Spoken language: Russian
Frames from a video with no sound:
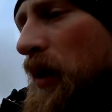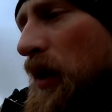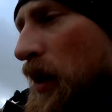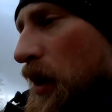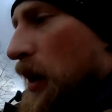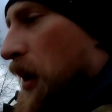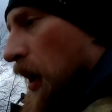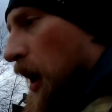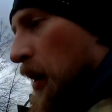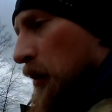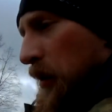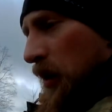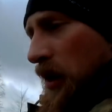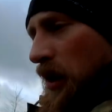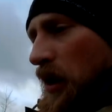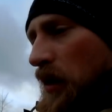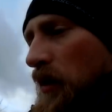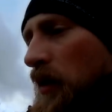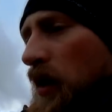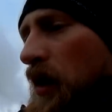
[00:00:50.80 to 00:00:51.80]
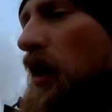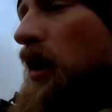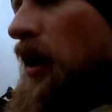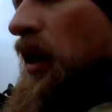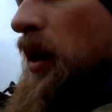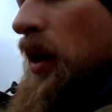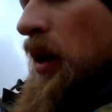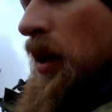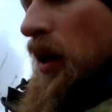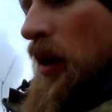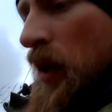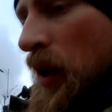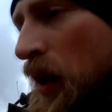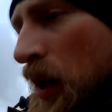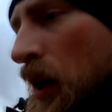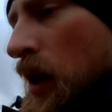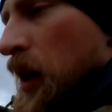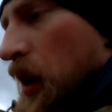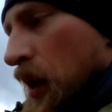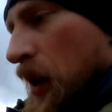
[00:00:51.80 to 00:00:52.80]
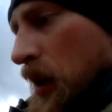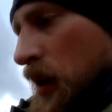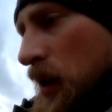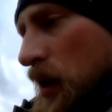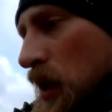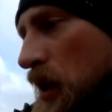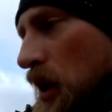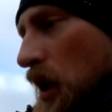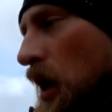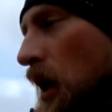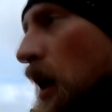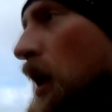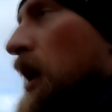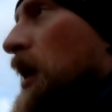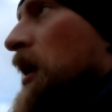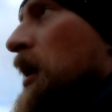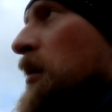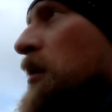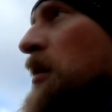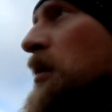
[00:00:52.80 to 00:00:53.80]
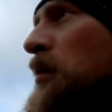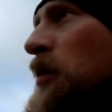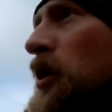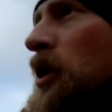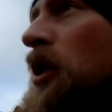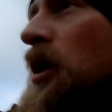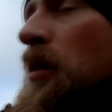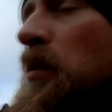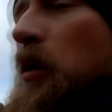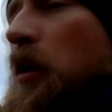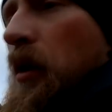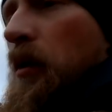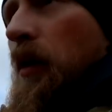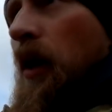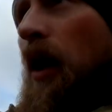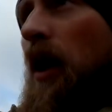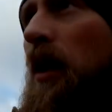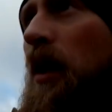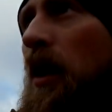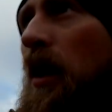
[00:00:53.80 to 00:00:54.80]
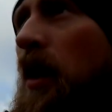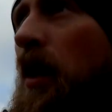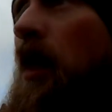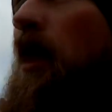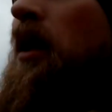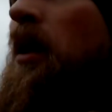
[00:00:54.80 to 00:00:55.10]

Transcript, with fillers: Э, каменка видно. Сожрала там немножко привады